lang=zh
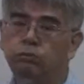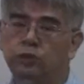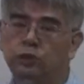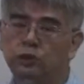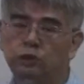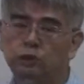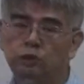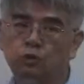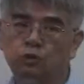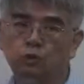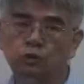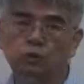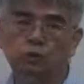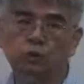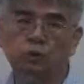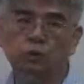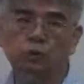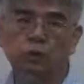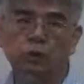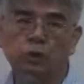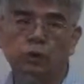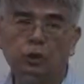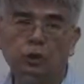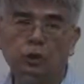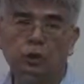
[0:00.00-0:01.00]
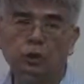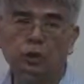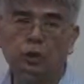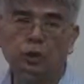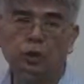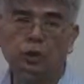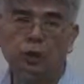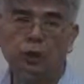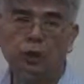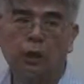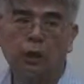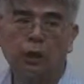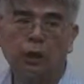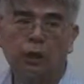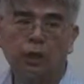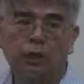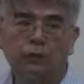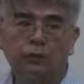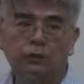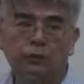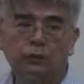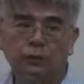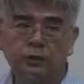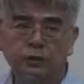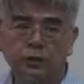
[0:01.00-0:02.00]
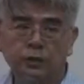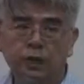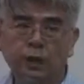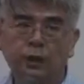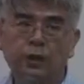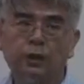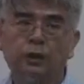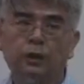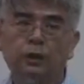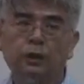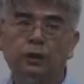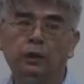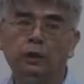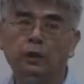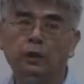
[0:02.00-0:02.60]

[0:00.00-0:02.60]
自主、啊、自立。